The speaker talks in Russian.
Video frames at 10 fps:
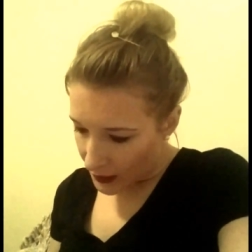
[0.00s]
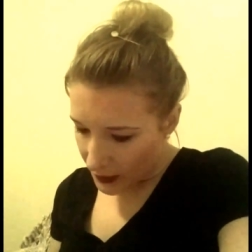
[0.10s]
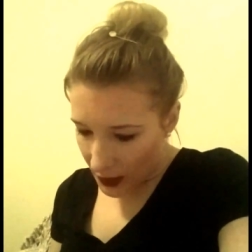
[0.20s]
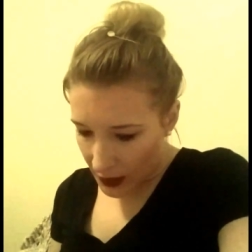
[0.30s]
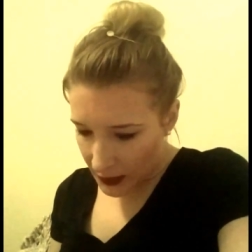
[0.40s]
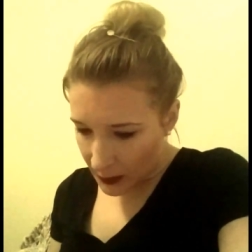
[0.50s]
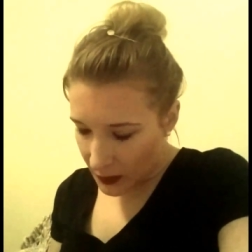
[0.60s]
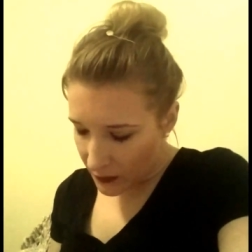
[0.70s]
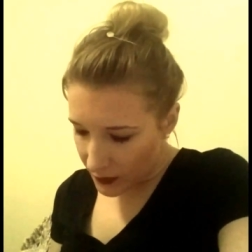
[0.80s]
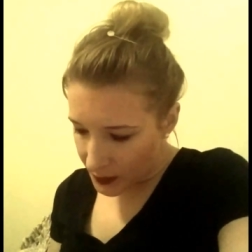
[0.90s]
Да, она
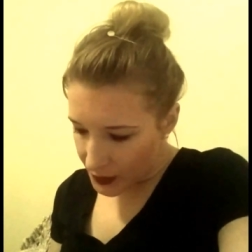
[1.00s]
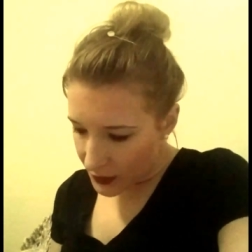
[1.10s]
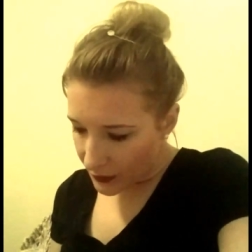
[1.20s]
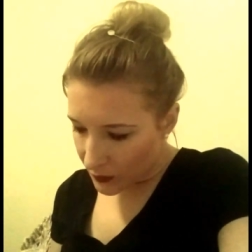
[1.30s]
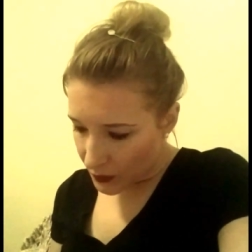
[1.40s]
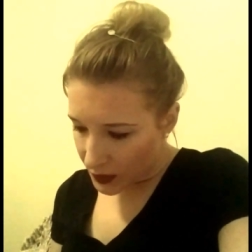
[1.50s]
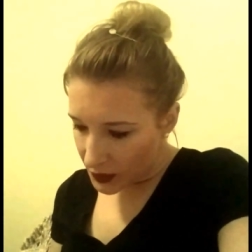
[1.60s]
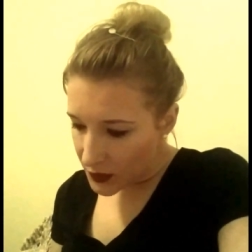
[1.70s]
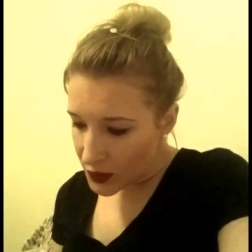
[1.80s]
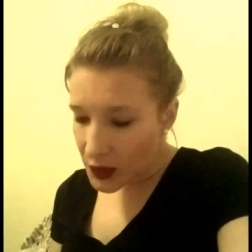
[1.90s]
была выпущена в
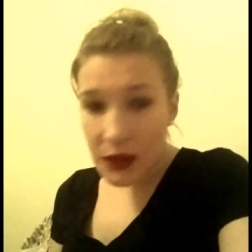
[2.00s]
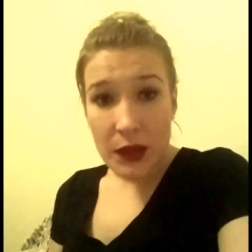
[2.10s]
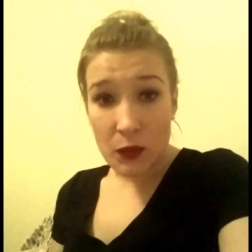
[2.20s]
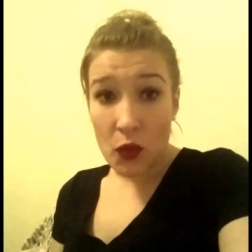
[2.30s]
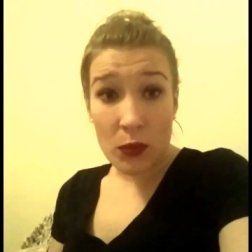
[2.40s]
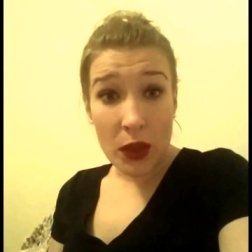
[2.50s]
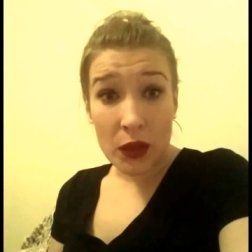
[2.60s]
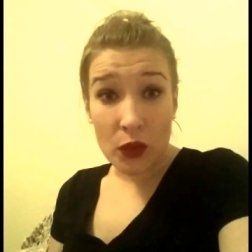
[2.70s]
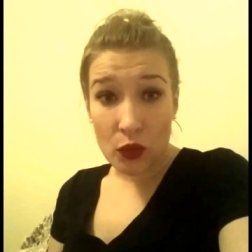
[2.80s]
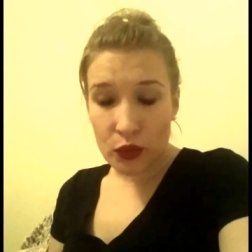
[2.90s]
2007
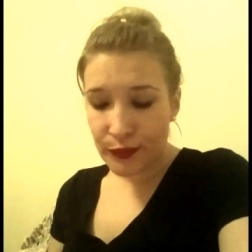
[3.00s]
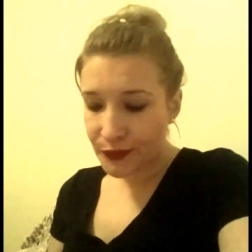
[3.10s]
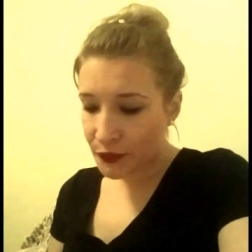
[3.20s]
году.